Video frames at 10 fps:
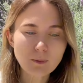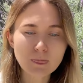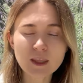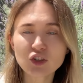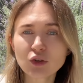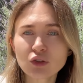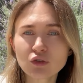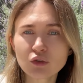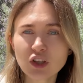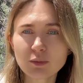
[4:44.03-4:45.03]
на что этот
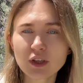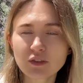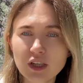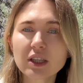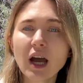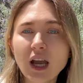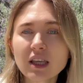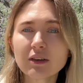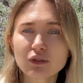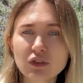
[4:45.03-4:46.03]
студент мне говорит, да,
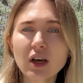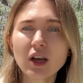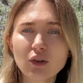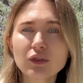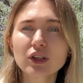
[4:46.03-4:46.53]
я его знаю,